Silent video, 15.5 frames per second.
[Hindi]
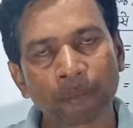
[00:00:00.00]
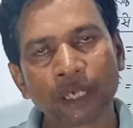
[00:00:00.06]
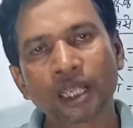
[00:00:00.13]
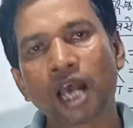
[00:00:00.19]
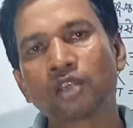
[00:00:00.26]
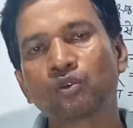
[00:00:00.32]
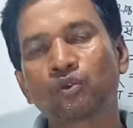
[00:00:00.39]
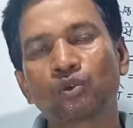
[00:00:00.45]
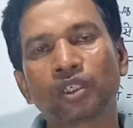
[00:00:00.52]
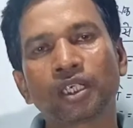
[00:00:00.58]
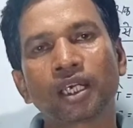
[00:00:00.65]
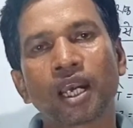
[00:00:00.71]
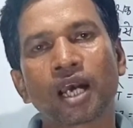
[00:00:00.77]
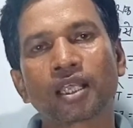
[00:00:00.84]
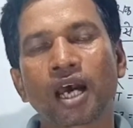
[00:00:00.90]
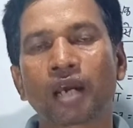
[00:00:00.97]
मेधा सूची
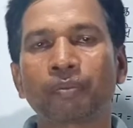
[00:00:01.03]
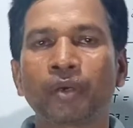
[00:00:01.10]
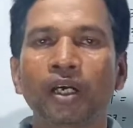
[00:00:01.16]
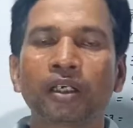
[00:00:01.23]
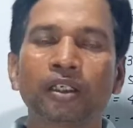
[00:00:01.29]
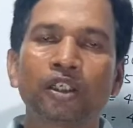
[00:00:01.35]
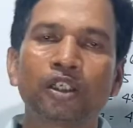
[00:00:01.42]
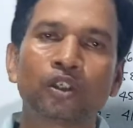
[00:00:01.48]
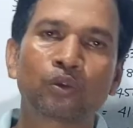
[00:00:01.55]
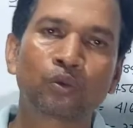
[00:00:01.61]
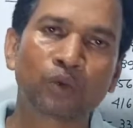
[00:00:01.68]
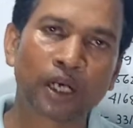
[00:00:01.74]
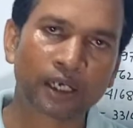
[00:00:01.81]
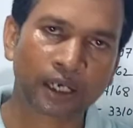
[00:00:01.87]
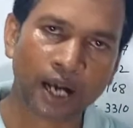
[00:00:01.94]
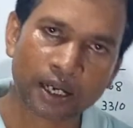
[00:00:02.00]
के आधार पर
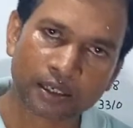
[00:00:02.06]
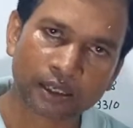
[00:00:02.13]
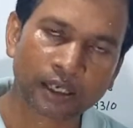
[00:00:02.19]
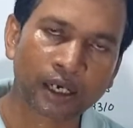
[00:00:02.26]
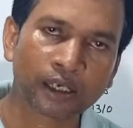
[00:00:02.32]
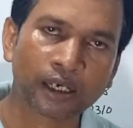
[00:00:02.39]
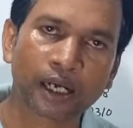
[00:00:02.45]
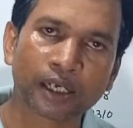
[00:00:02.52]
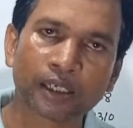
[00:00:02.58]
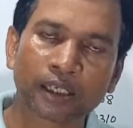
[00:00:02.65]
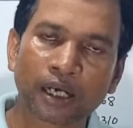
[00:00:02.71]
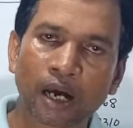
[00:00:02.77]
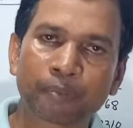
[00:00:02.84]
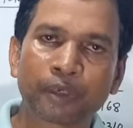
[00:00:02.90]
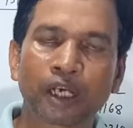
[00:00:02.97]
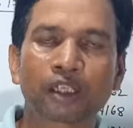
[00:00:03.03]
स्टूडेंट का चयन यानी कि
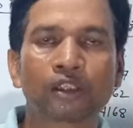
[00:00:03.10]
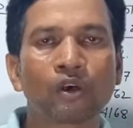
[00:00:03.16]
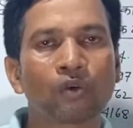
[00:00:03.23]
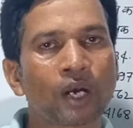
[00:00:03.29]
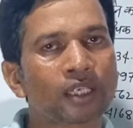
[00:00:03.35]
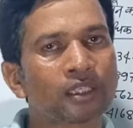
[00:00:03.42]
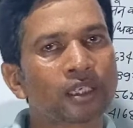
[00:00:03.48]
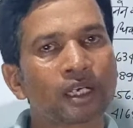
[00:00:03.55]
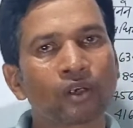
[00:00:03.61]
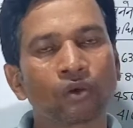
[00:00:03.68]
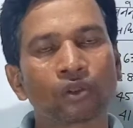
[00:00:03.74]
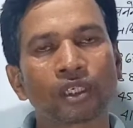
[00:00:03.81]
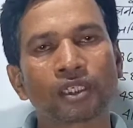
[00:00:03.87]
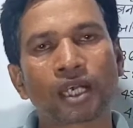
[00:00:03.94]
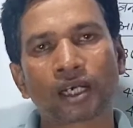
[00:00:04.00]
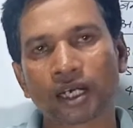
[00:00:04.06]
अभ्यर्थियों का चयन
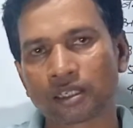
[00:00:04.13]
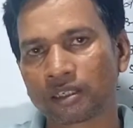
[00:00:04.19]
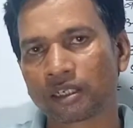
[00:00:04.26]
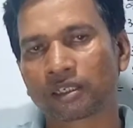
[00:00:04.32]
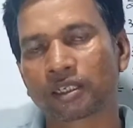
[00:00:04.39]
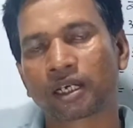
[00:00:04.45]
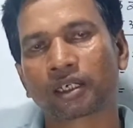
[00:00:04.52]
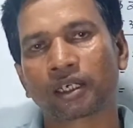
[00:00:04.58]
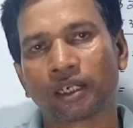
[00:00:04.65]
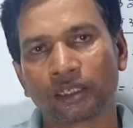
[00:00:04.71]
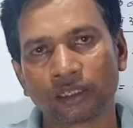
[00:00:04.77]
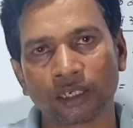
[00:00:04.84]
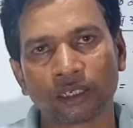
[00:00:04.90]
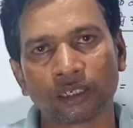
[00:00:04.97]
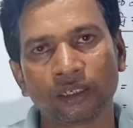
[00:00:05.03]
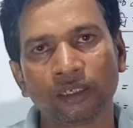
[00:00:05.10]
होते जाएगा शिक्षक के
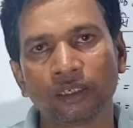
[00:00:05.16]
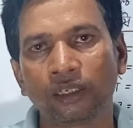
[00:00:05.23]
लिए